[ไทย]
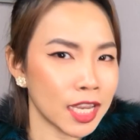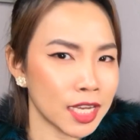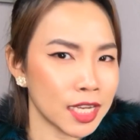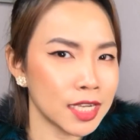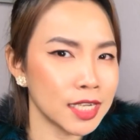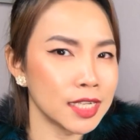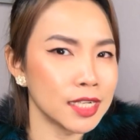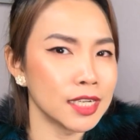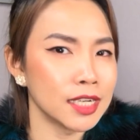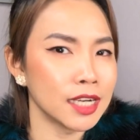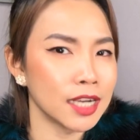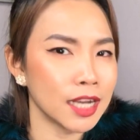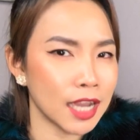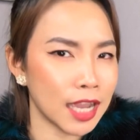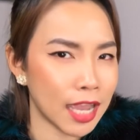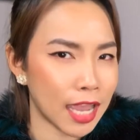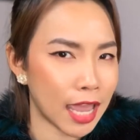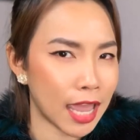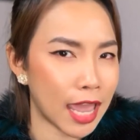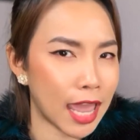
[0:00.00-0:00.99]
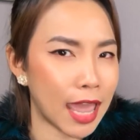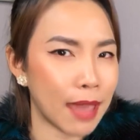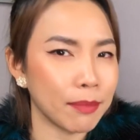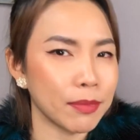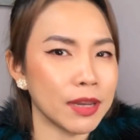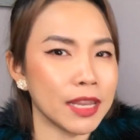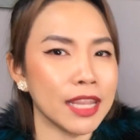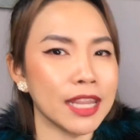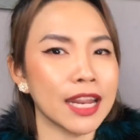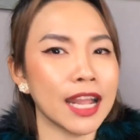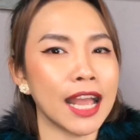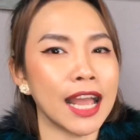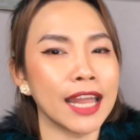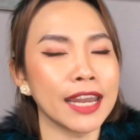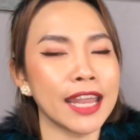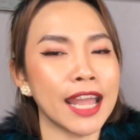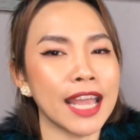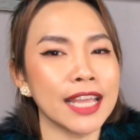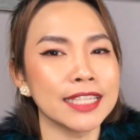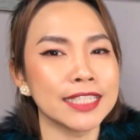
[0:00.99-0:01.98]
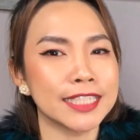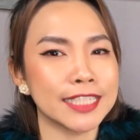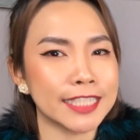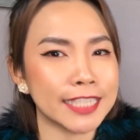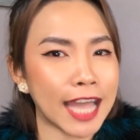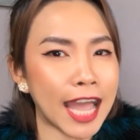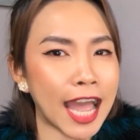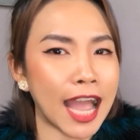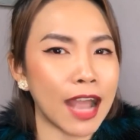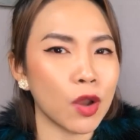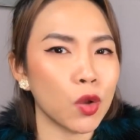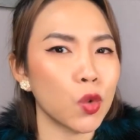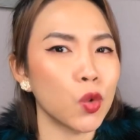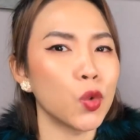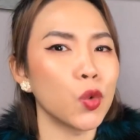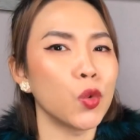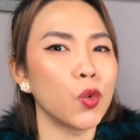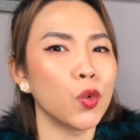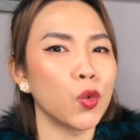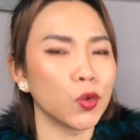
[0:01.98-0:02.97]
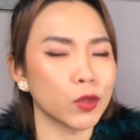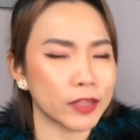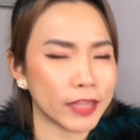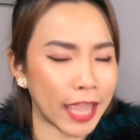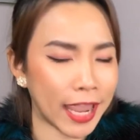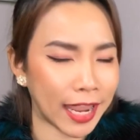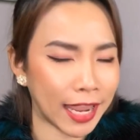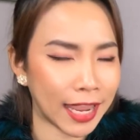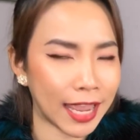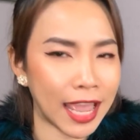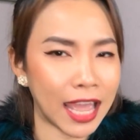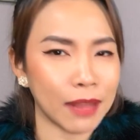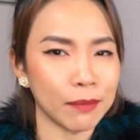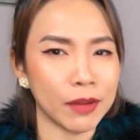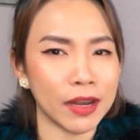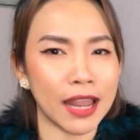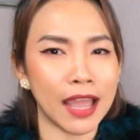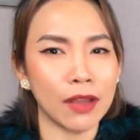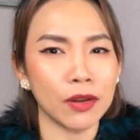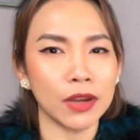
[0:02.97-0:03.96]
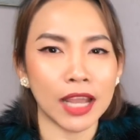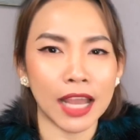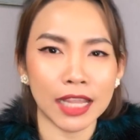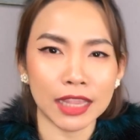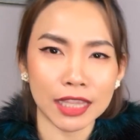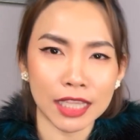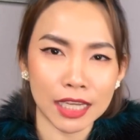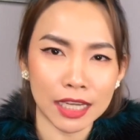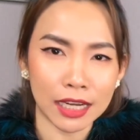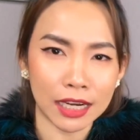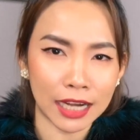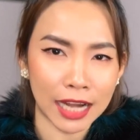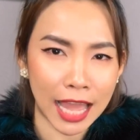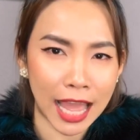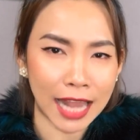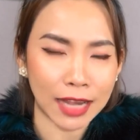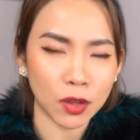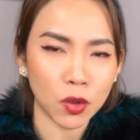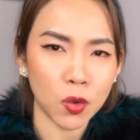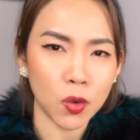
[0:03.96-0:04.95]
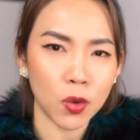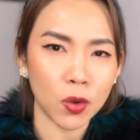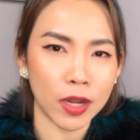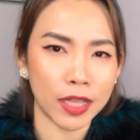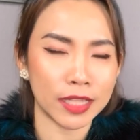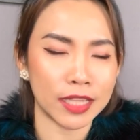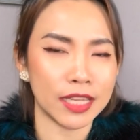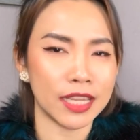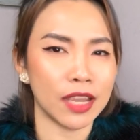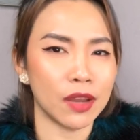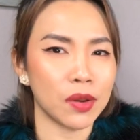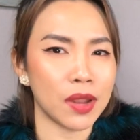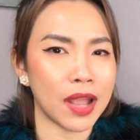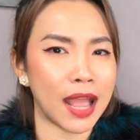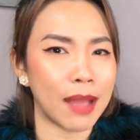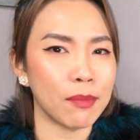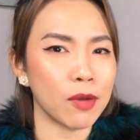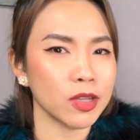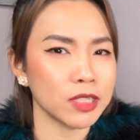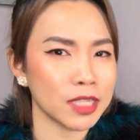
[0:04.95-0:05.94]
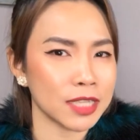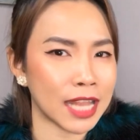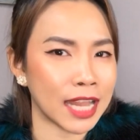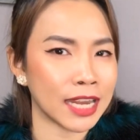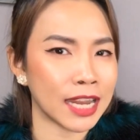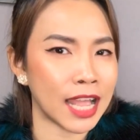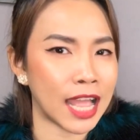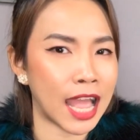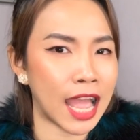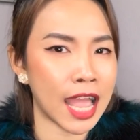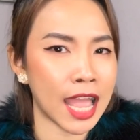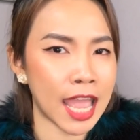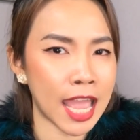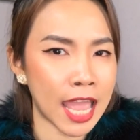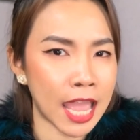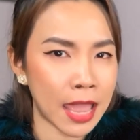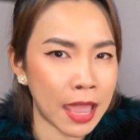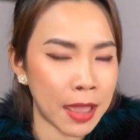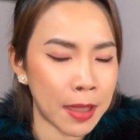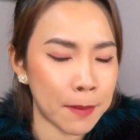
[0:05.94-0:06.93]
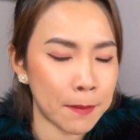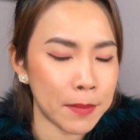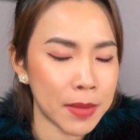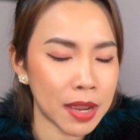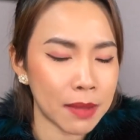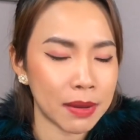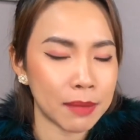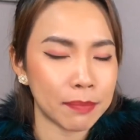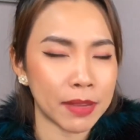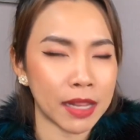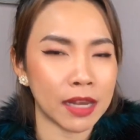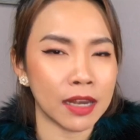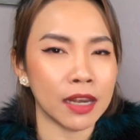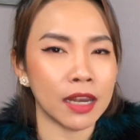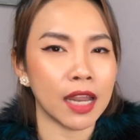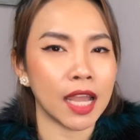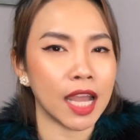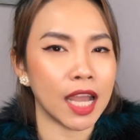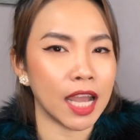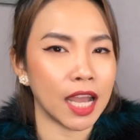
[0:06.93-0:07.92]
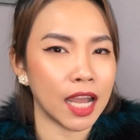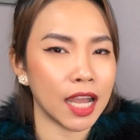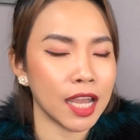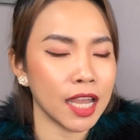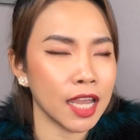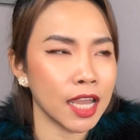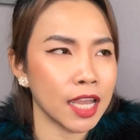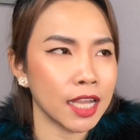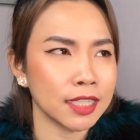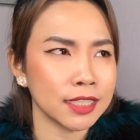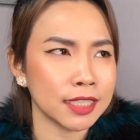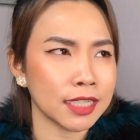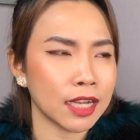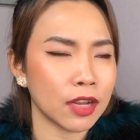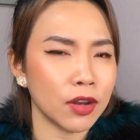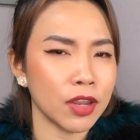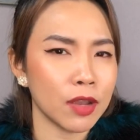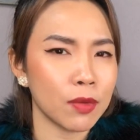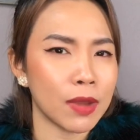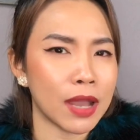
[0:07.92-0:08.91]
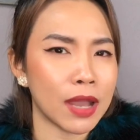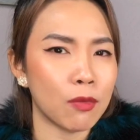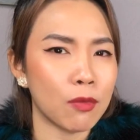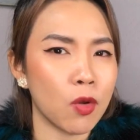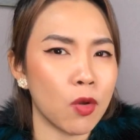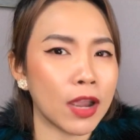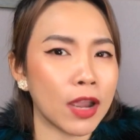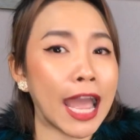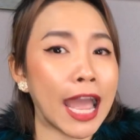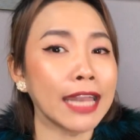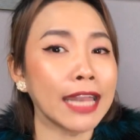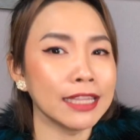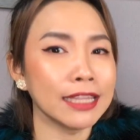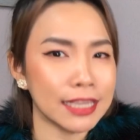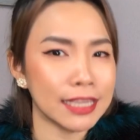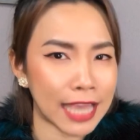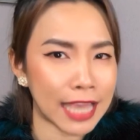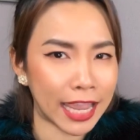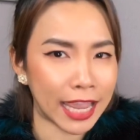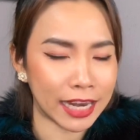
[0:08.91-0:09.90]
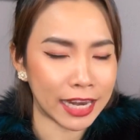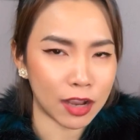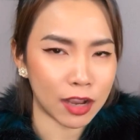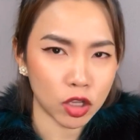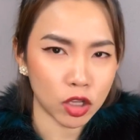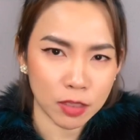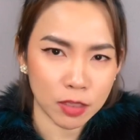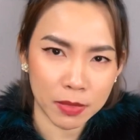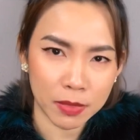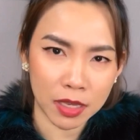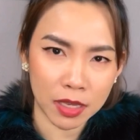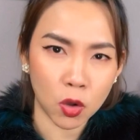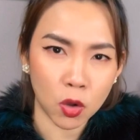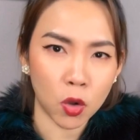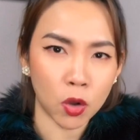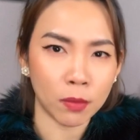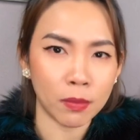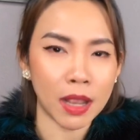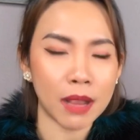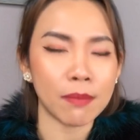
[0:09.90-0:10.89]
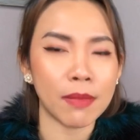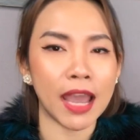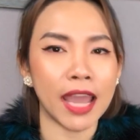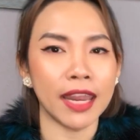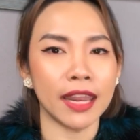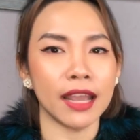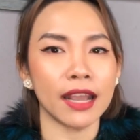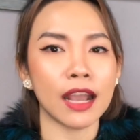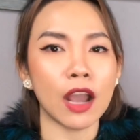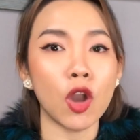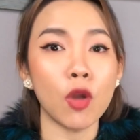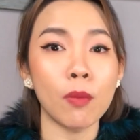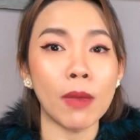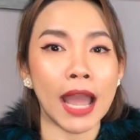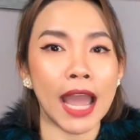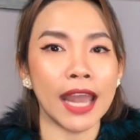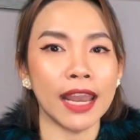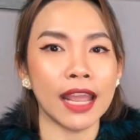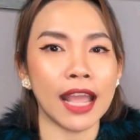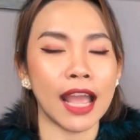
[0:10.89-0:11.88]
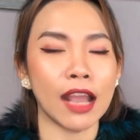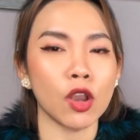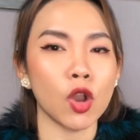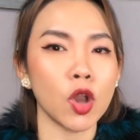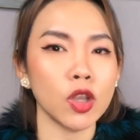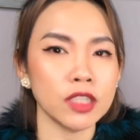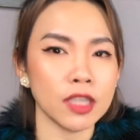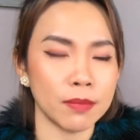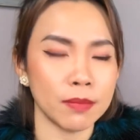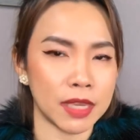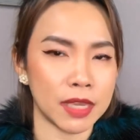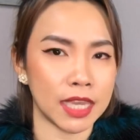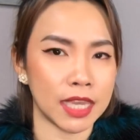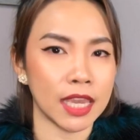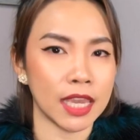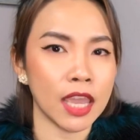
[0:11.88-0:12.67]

คือแอปนี้นะคะได้สร้างคู่แต่งงานมาแล้วนะคะถึง1,000,000 คู่เลยทีเดียวนะคะเพราะฉะนั้นนะคะ เมื่อมันเป็นเราเรียกว่าวงการที่ใหญ่นะคะก็จะมีคนมากมายนะคะเข้ามานะคะก็จะมี